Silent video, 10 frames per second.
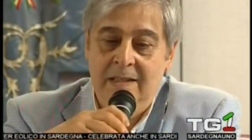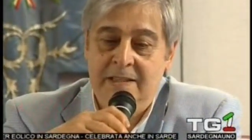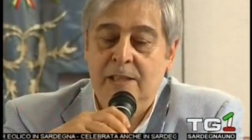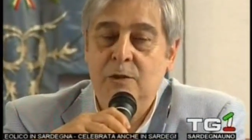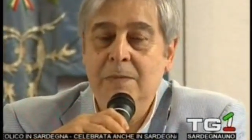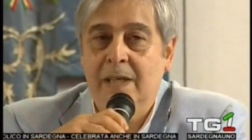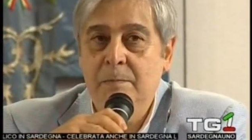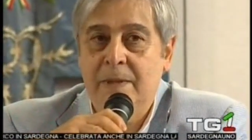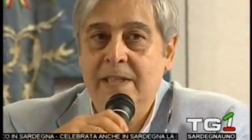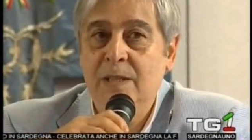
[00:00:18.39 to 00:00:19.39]
Certo mi
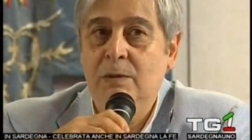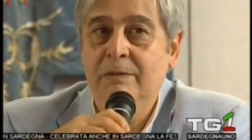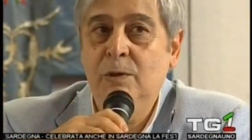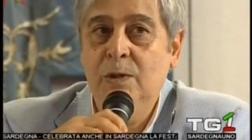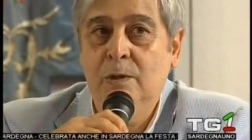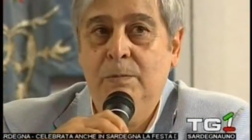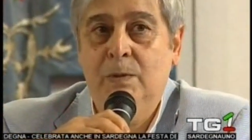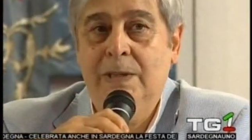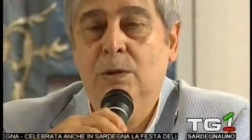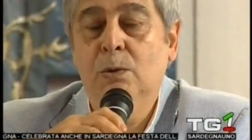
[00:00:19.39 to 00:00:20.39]
ripresento a voi
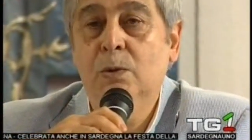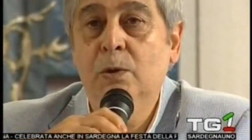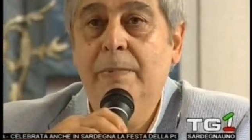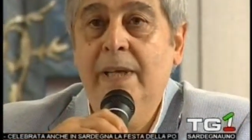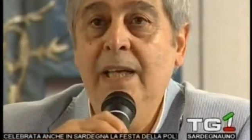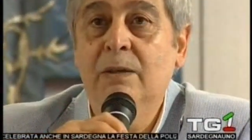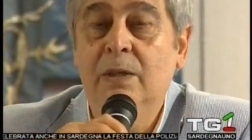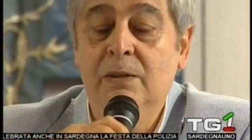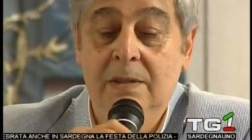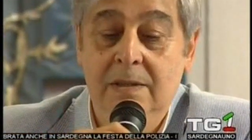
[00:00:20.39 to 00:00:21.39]
dopo questo lungo
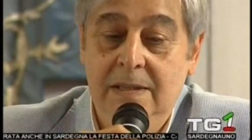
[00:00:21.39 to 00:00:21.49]
periodo,